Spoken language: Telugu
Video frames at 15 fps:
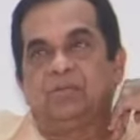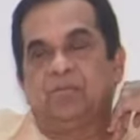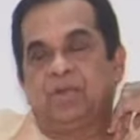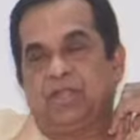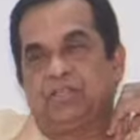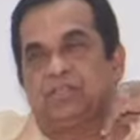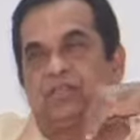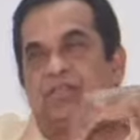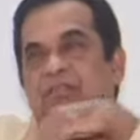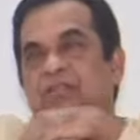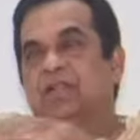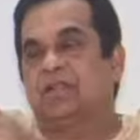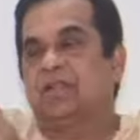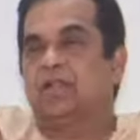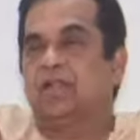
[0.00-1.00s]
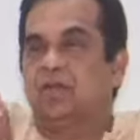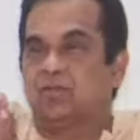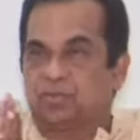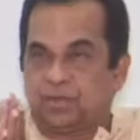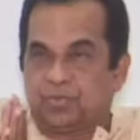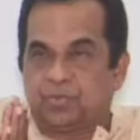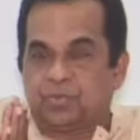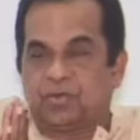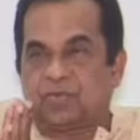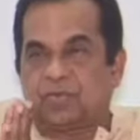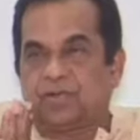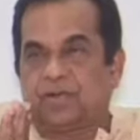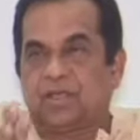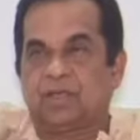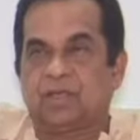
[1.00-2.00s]
ప్రేక్షకులందరికీ నా
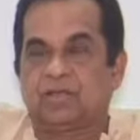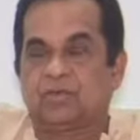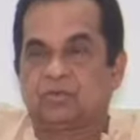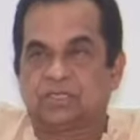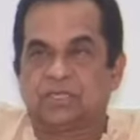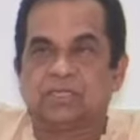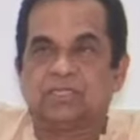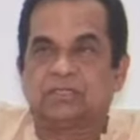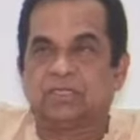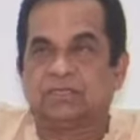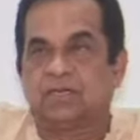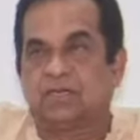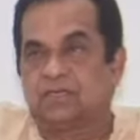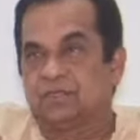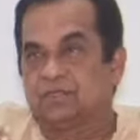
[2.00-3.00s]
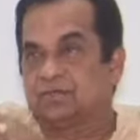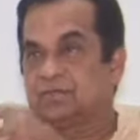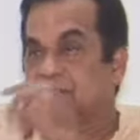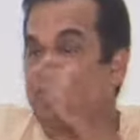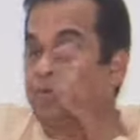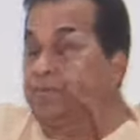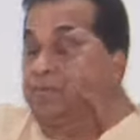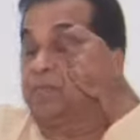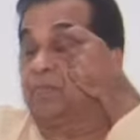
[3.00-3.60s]
హృదయపూర్వకమైన కృతజ్ఞతలు తెలియజేస్తున్నాను